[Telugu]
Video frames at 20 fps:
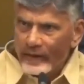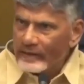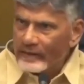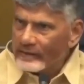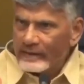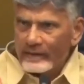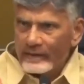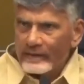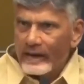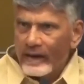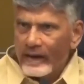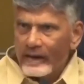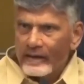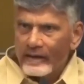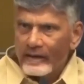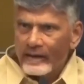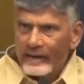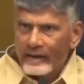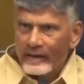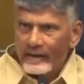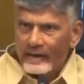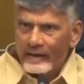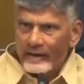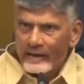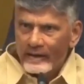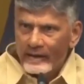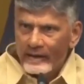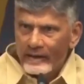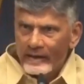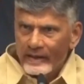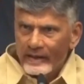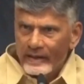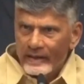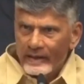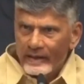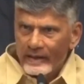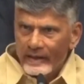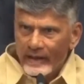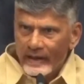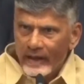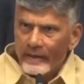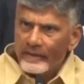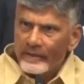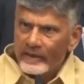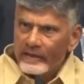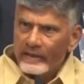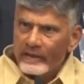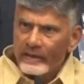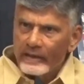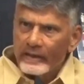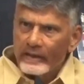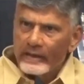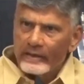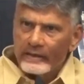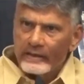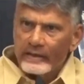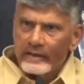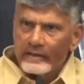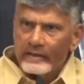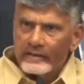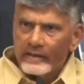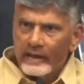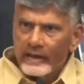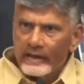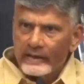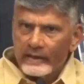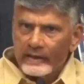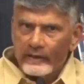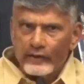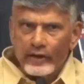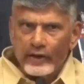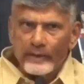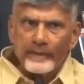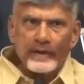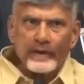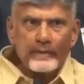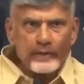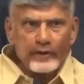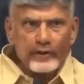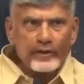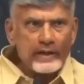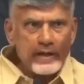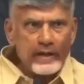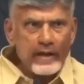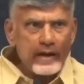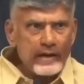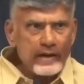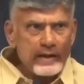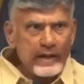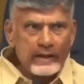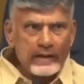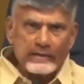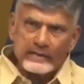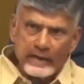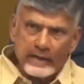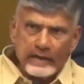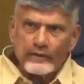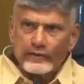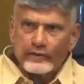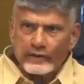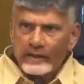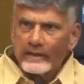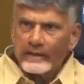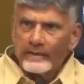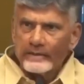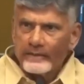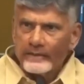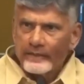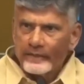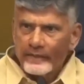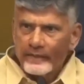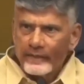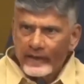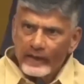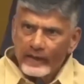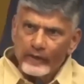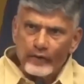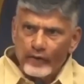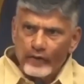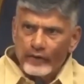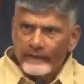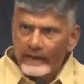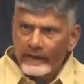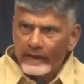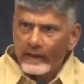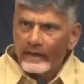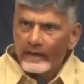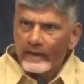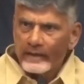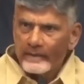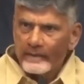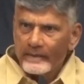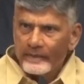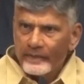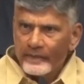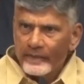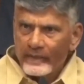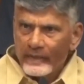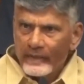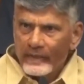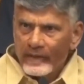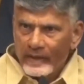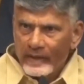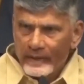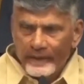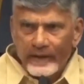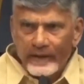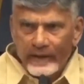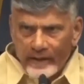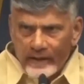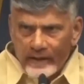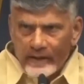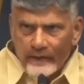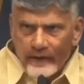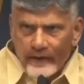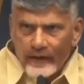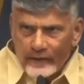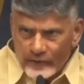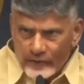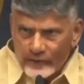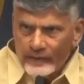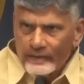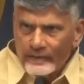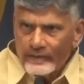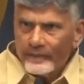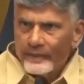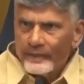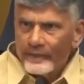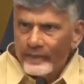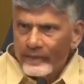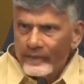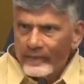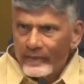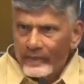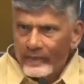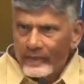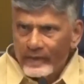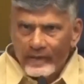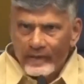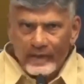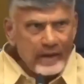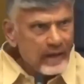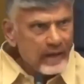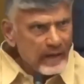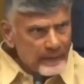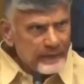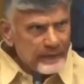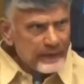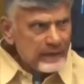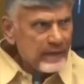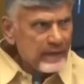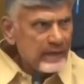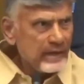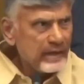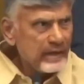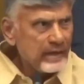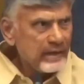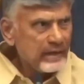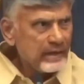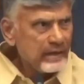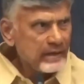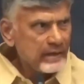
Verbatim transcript: యు ఆన్సర్ దాట్ కాబట్టి నీతి నిజాయితీగా ఉండలపైన బురద వేయాలి వేస్తూనే ఉంటాం ఏదో ఒక విధంగా ఇప్పుడు ఏంటి వాసు లేకపోతే